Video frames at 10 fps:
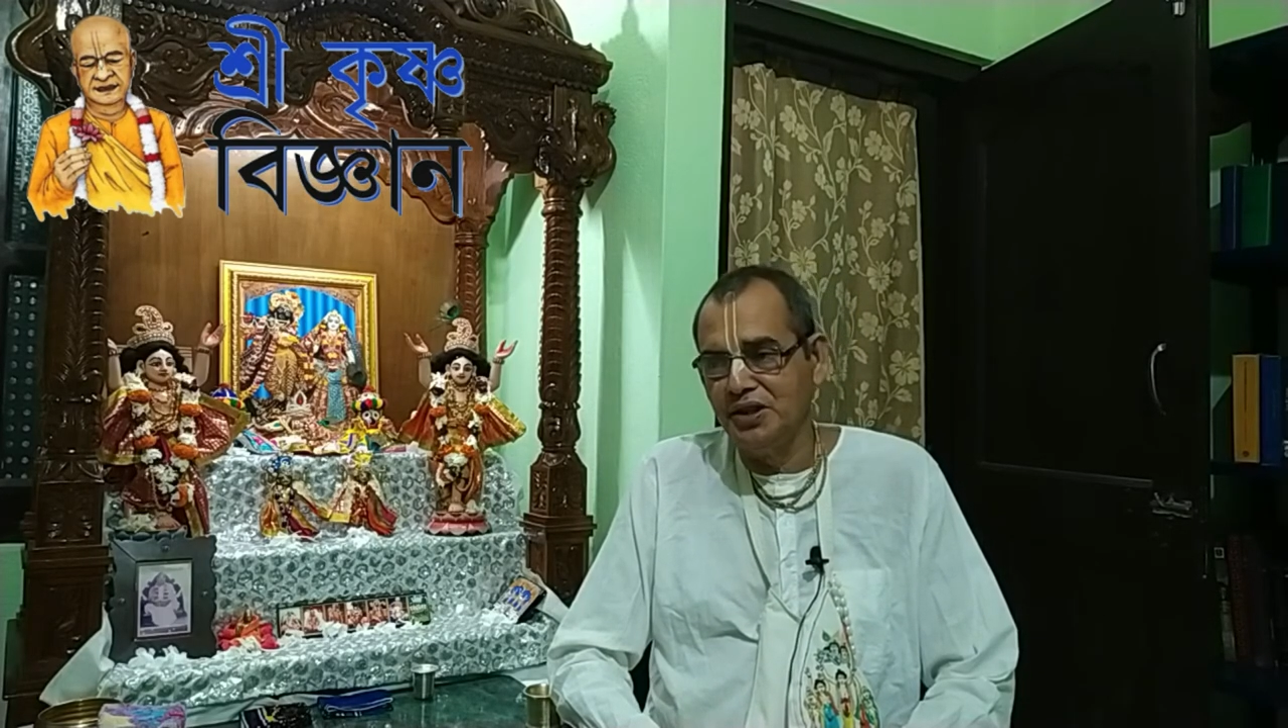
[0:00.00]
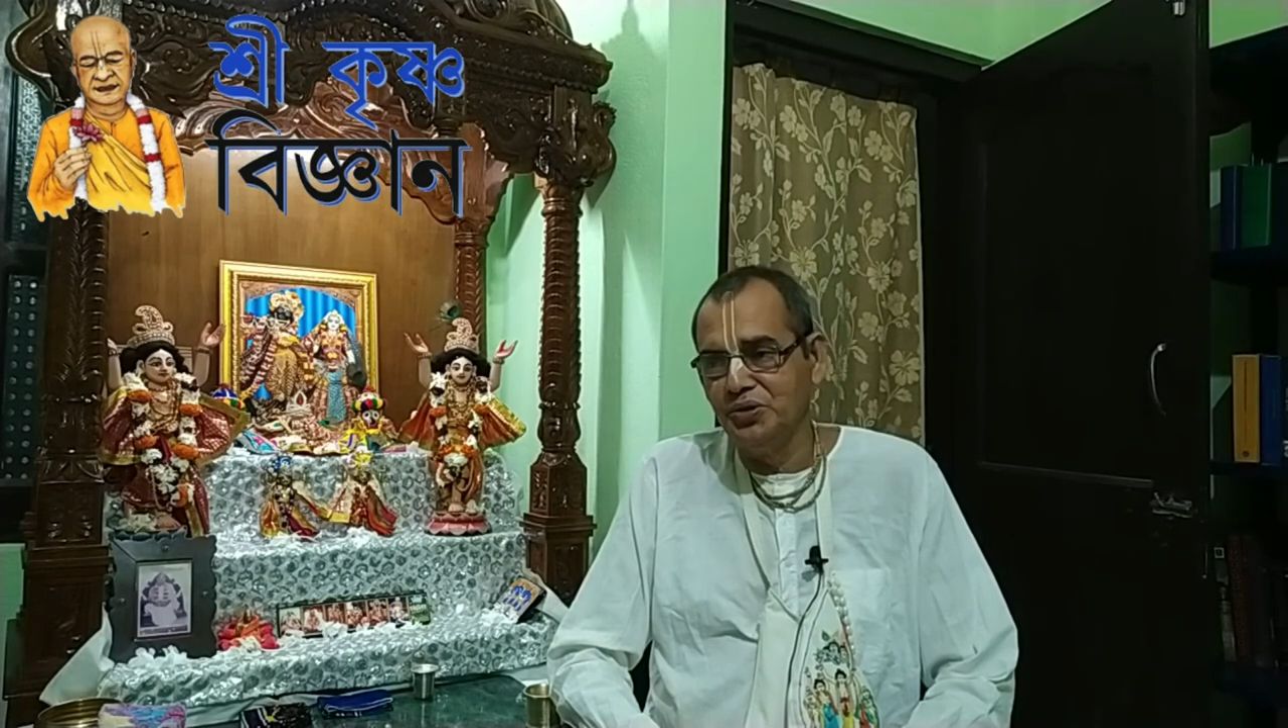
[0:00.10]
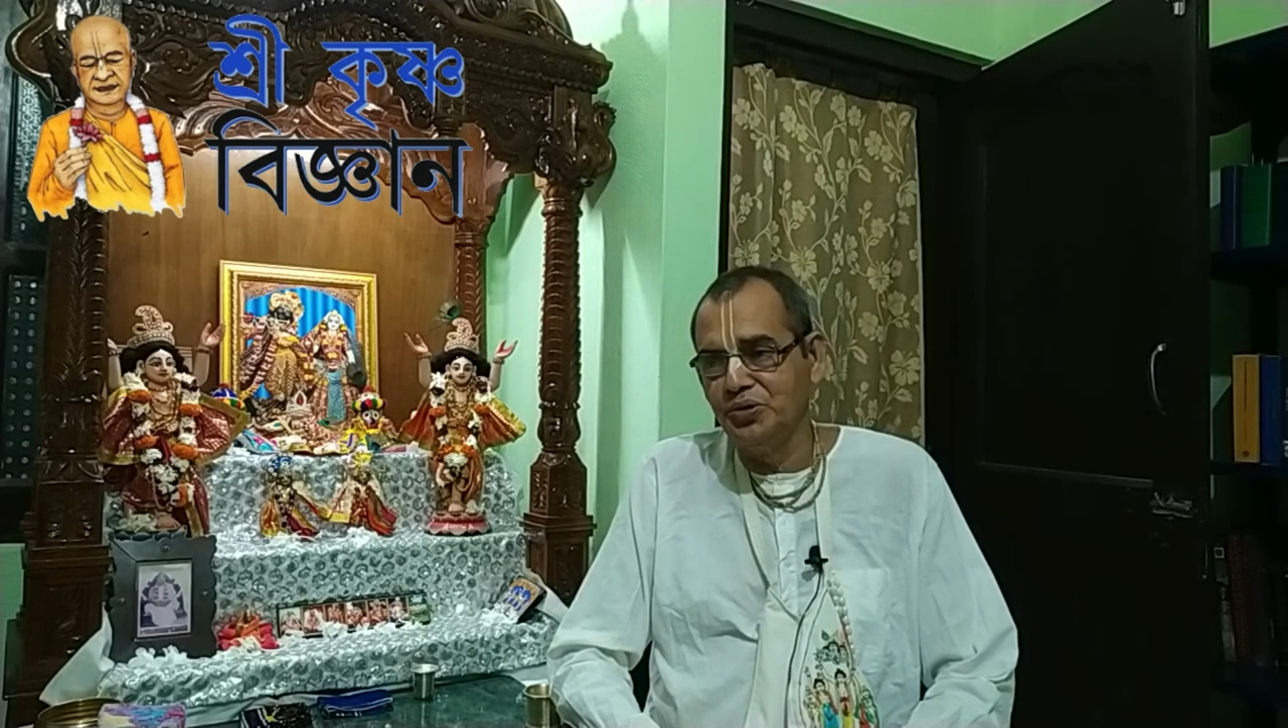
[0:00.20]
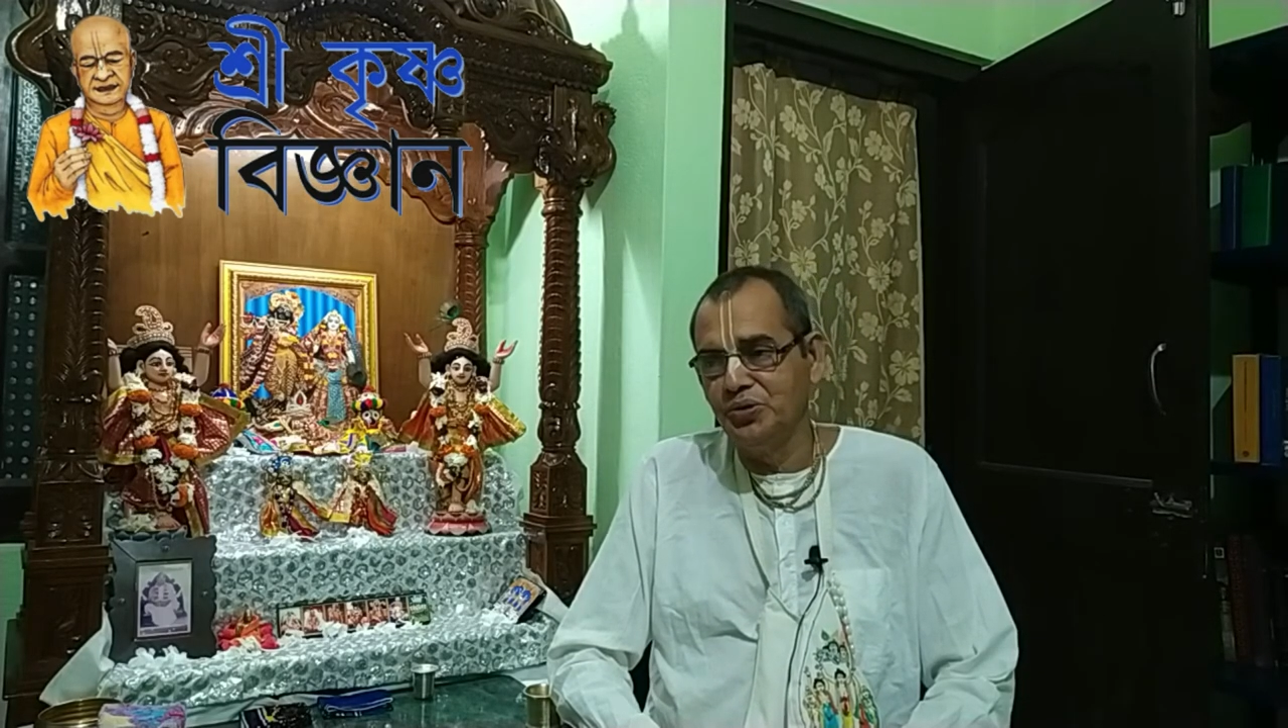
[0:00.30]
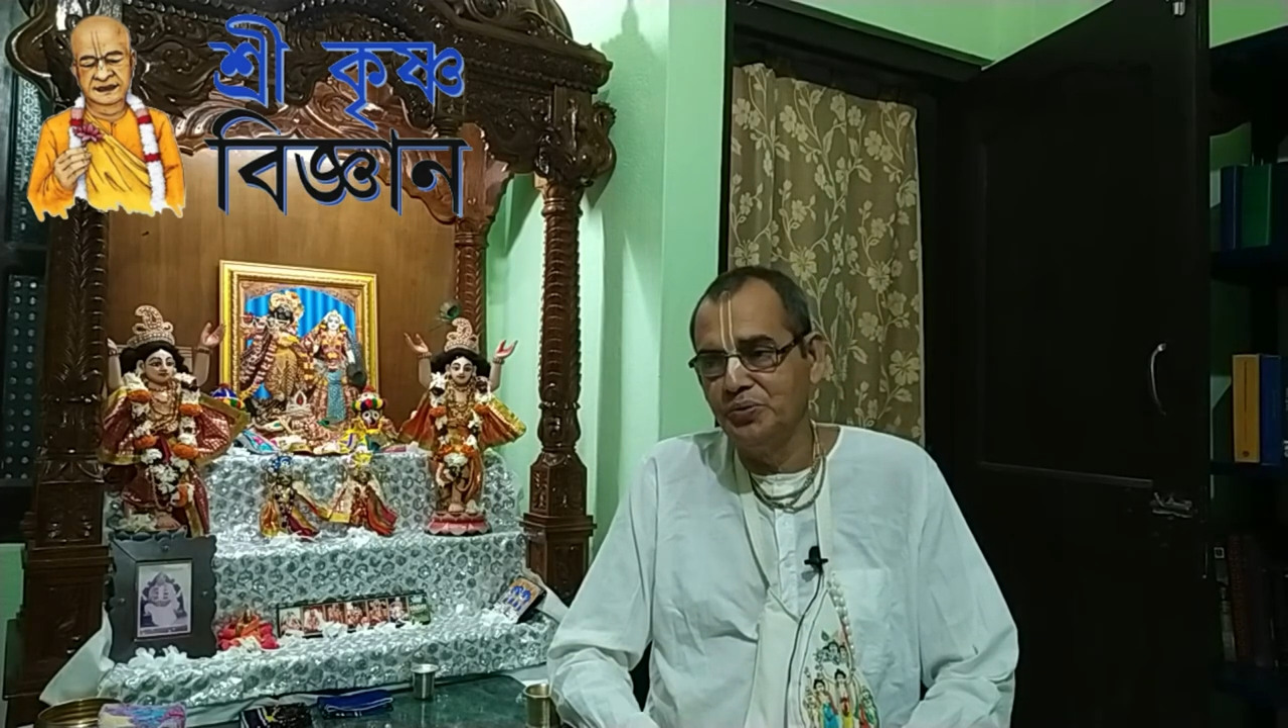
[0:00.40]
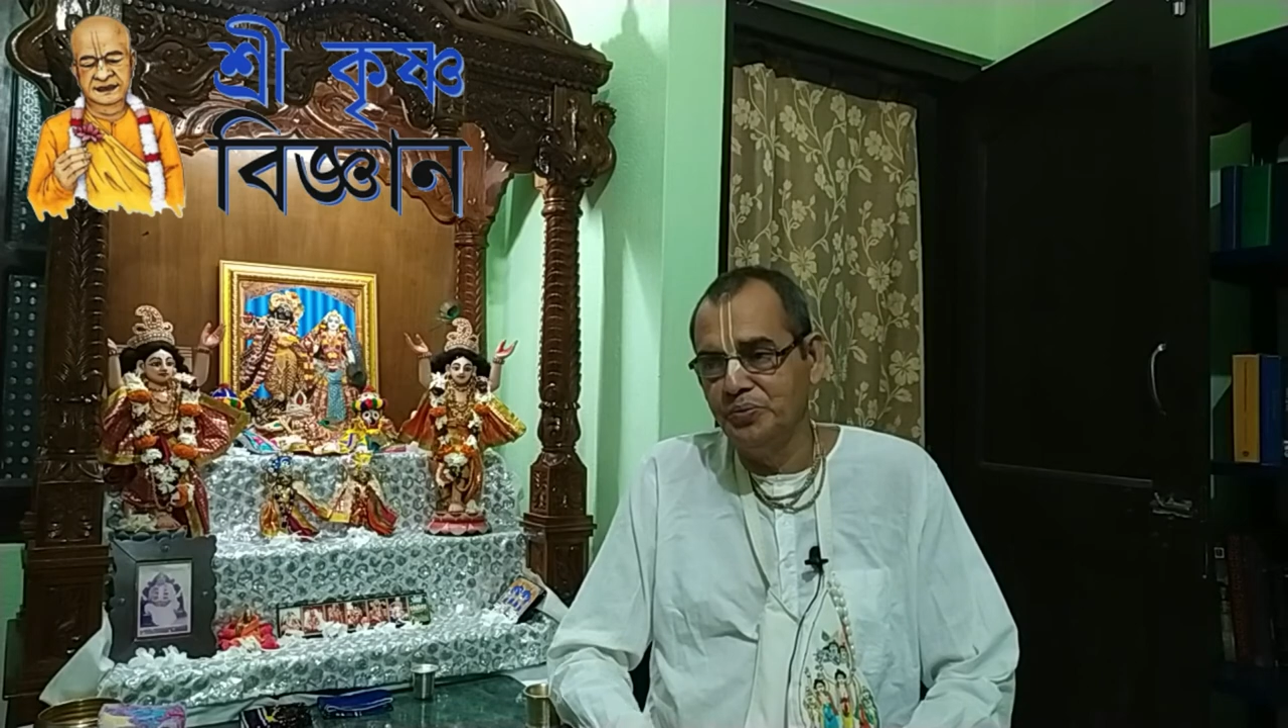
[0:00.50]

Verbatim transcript: কিন্তু